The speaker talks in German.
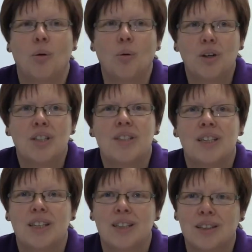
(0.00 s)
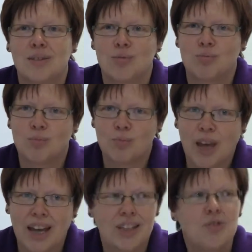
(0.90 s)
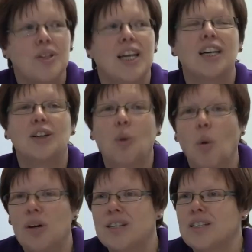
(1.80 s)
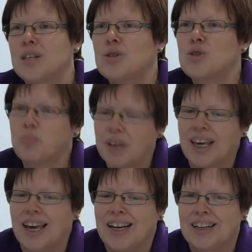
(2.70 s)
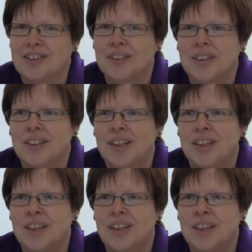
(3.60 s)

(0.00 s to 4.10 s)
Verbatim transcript: ohne sich kennenzulernen, ohne sich zu begegnen.